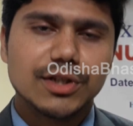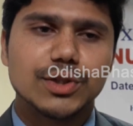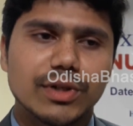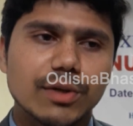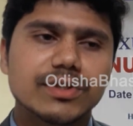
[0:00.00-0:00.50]

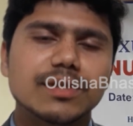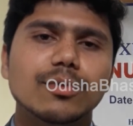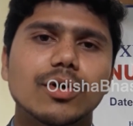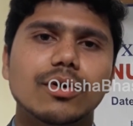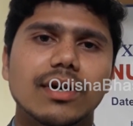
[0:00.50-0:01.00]
जोटा हूँ
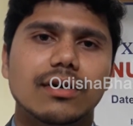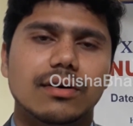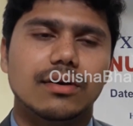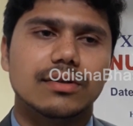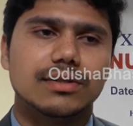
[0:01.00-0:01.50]
मोर
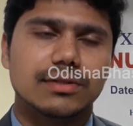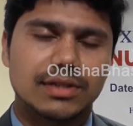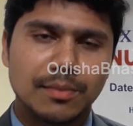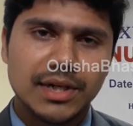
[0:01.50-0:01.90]
समर